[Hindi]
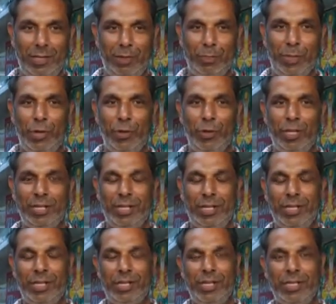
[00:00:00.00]
भाई ऐसा ही
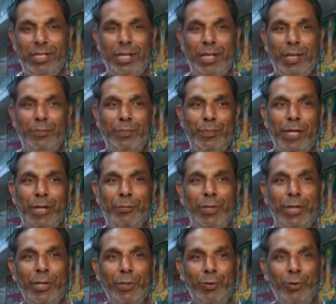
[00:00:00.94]
है जी आप आप
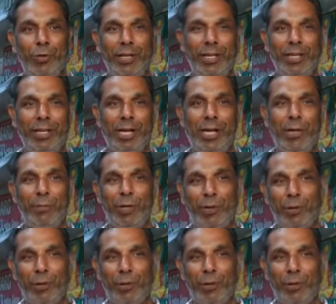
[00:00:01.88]
ज़्यादा दूध लेते हैं आप ही